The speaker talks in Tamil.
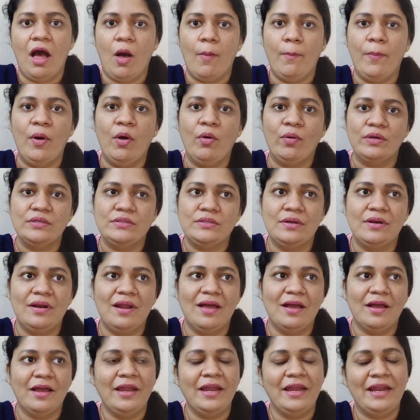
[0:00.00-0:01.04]
அப்போ அவங்க
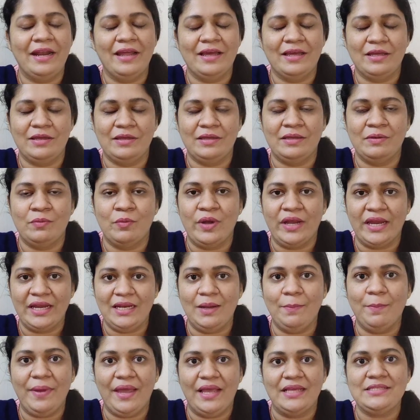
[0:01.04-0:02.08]
சொன்னாங்க எனக்கு
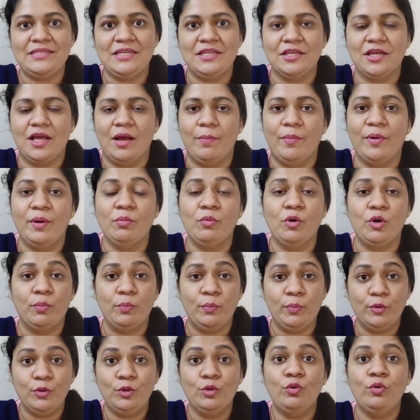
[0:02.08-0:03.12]
உங்ககிட்ட பேசினதுக்கப்புறம் ஒரு
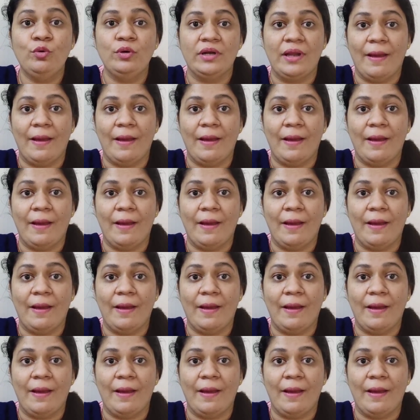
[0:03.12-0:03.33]
புது